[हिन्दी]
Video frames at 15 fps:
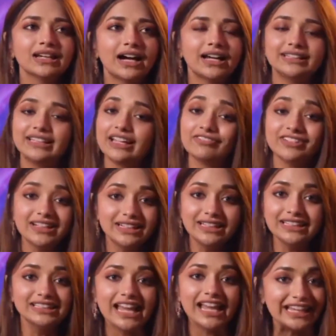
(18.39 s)
आई
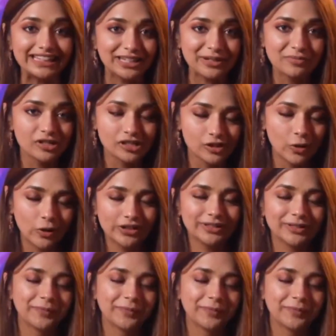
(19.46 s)
डेफिनेटली लाइक हिम अ लॉट